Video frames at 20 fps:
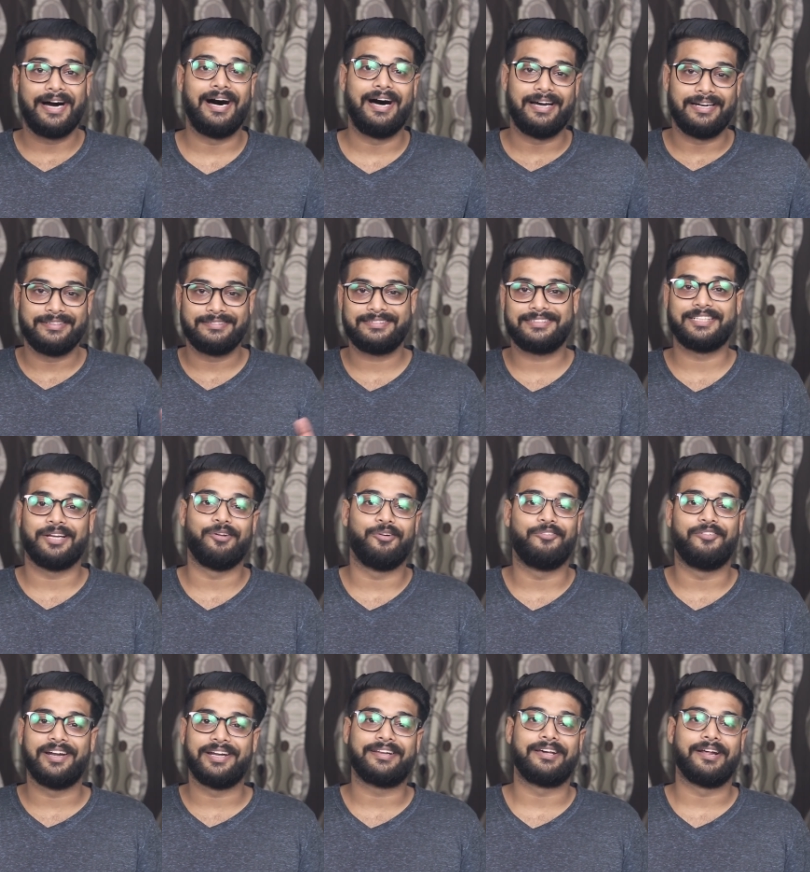हाँ चलो
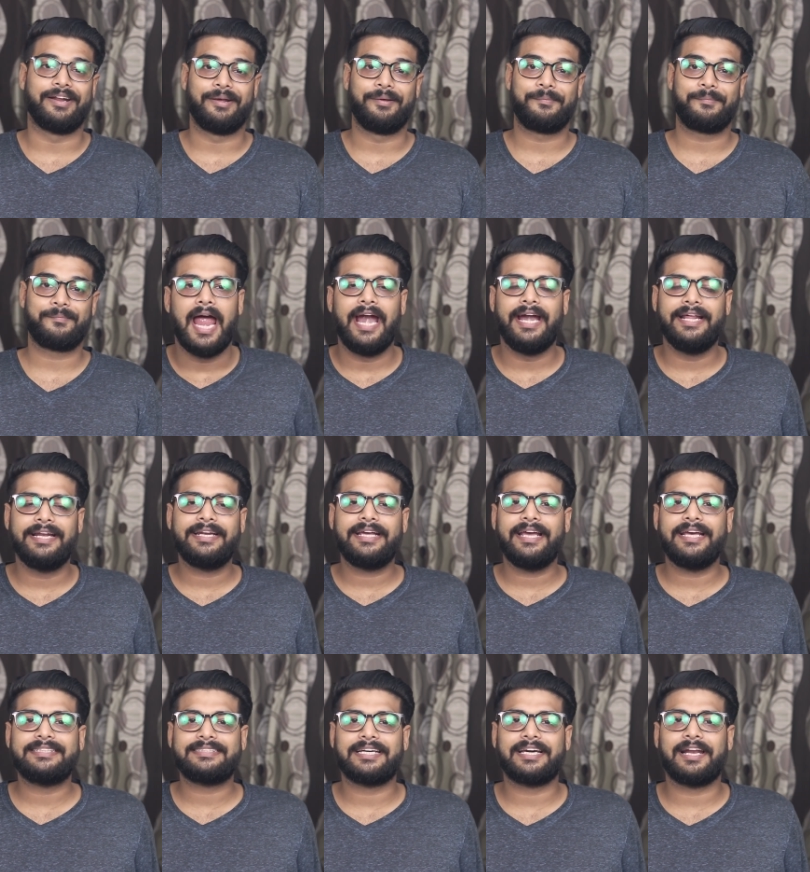वेट करें एंड इन
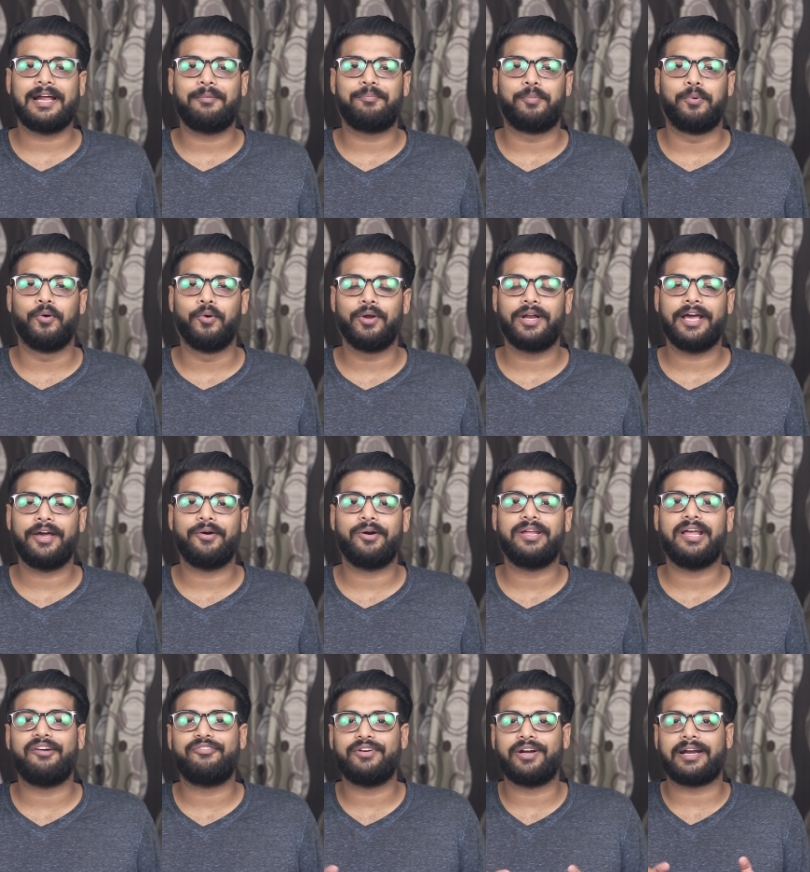केस अगर आप भूल गए हो
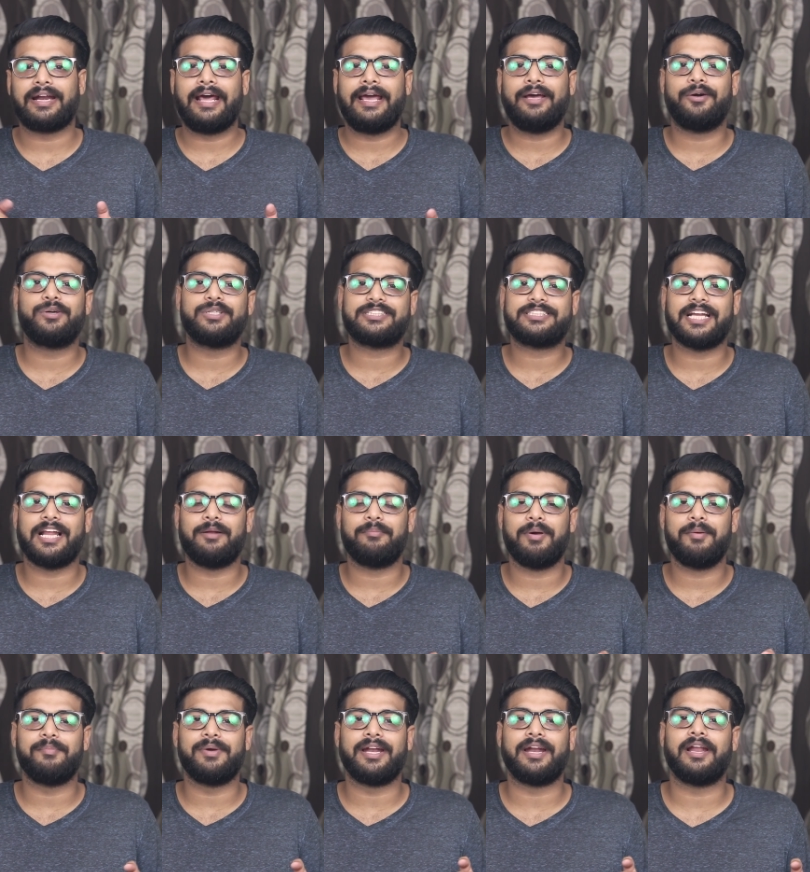या फिर नए हो इस चैनल
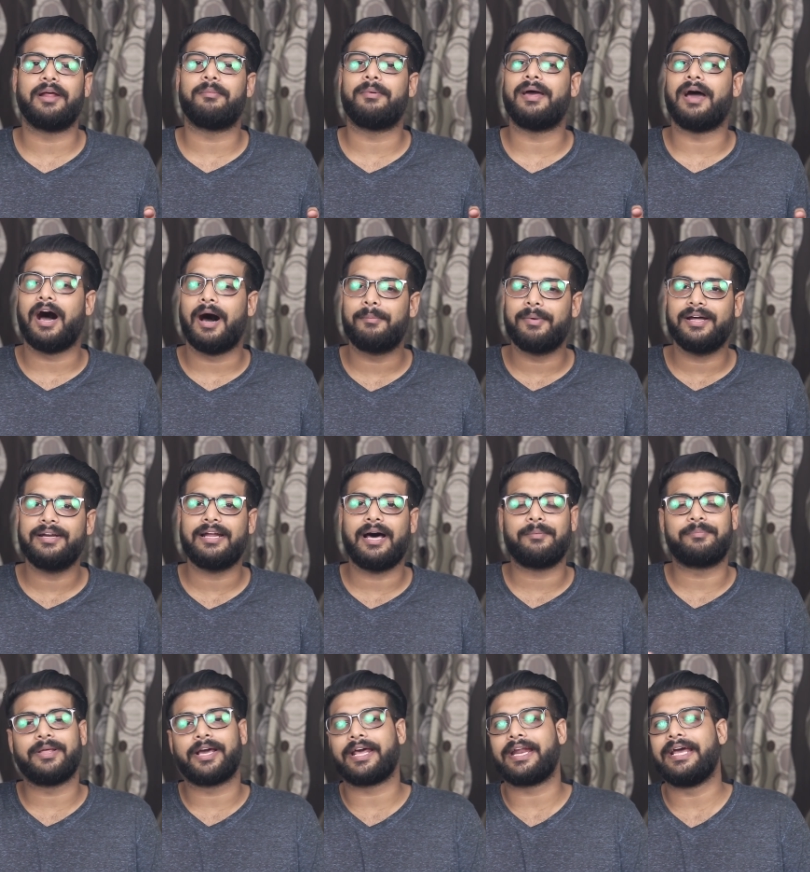पे मेरा नाम है अमन
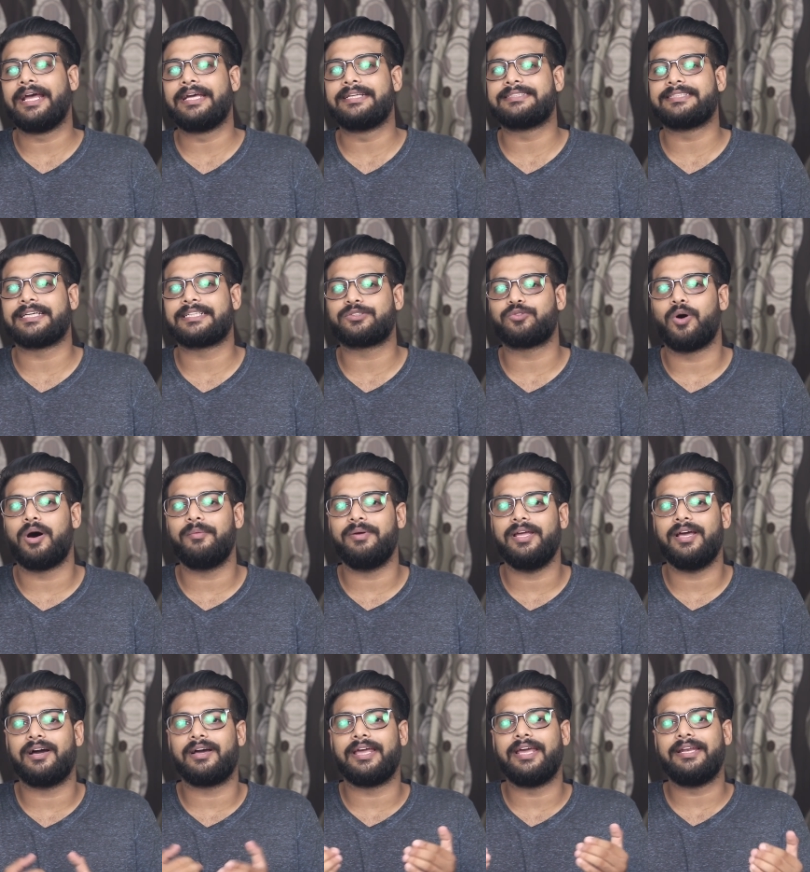आप देख रहे हैं चेक
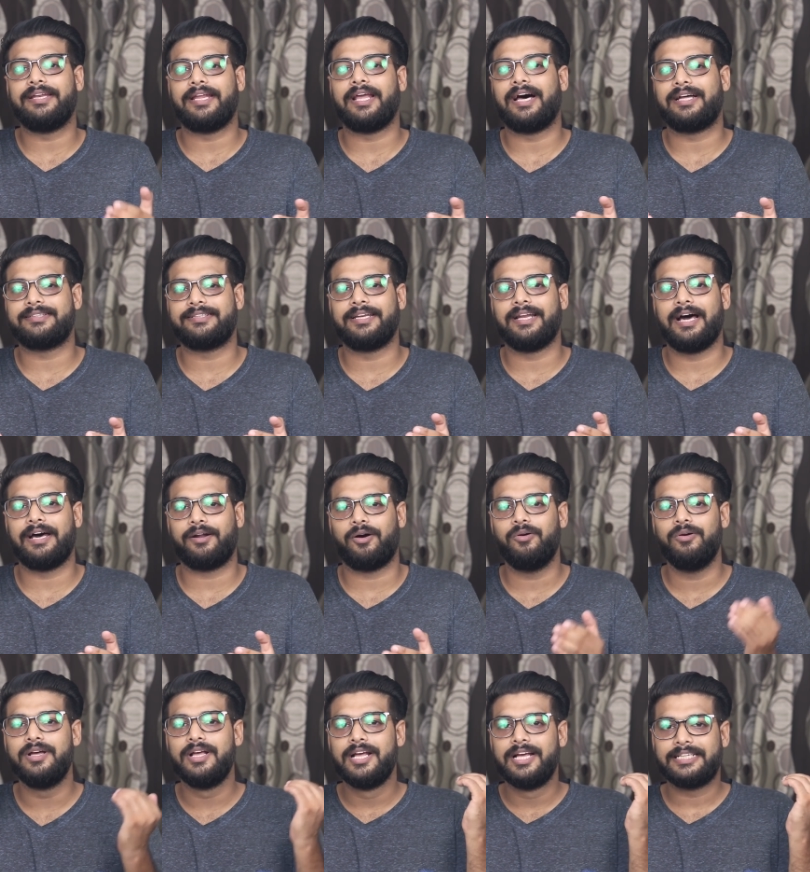स्वामी अगेन याद दिला रहा
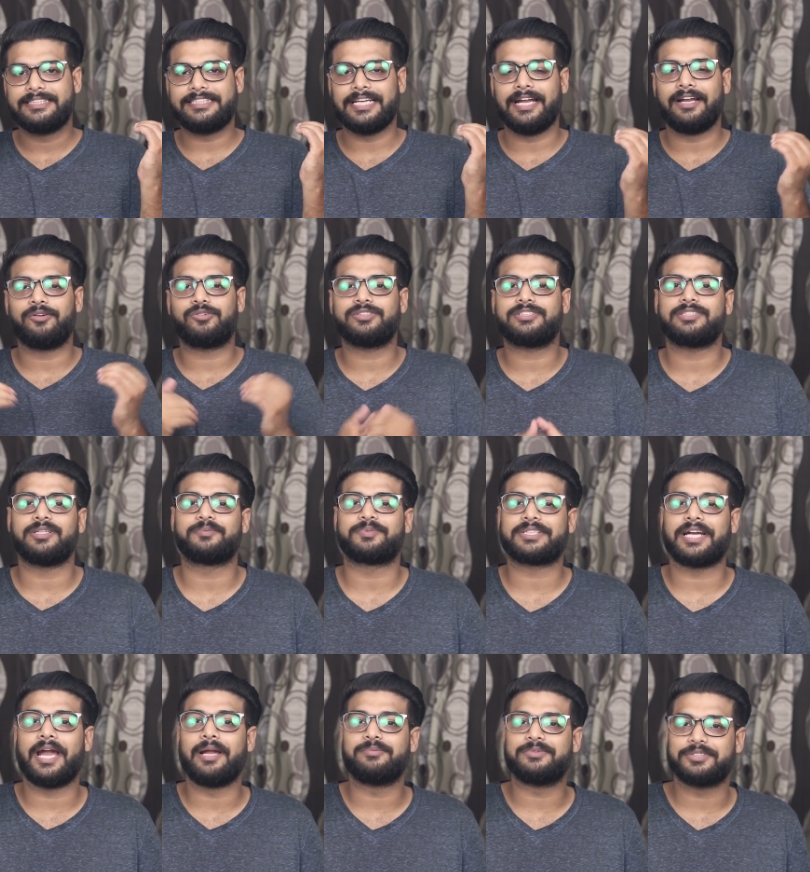हूँ चैनल को
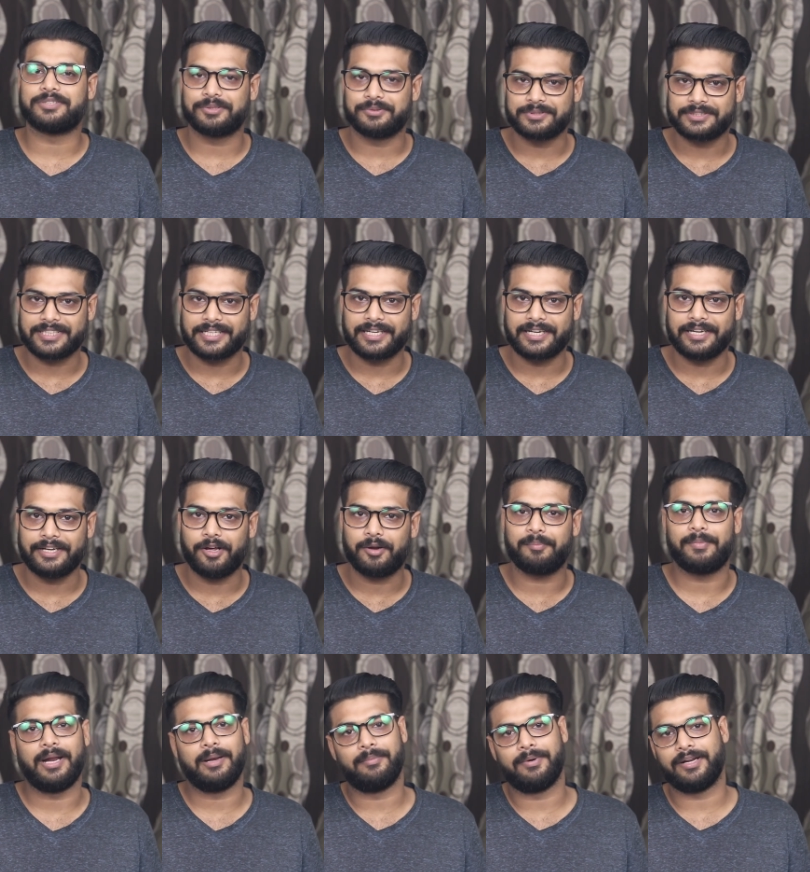सब्सक्राइब जरूर से कर लें और
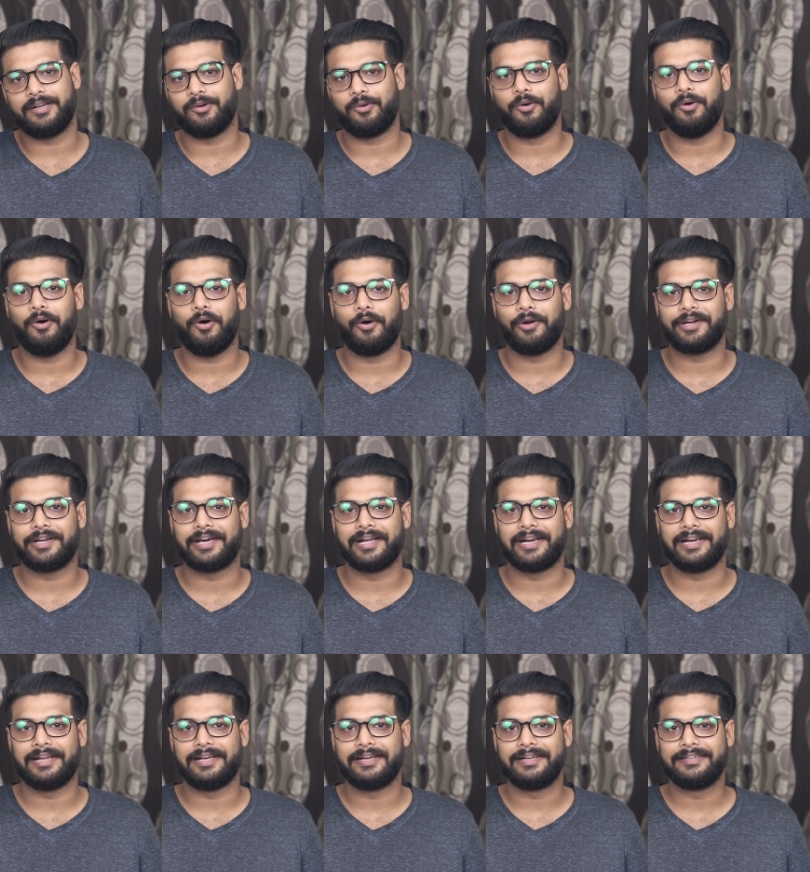बेल बटन को ऑन
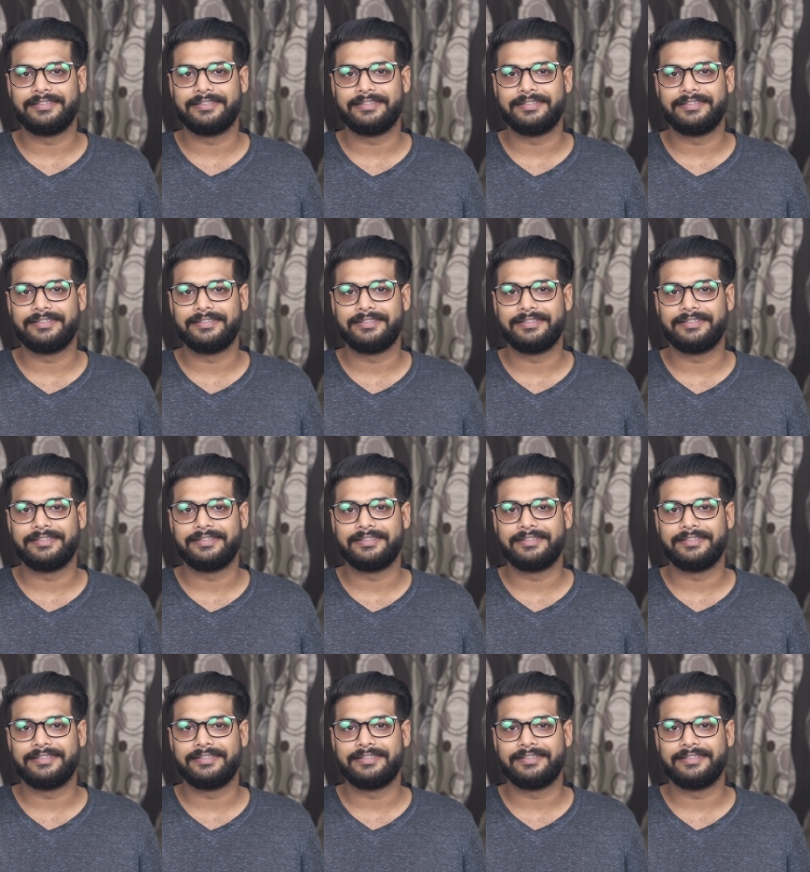कर लें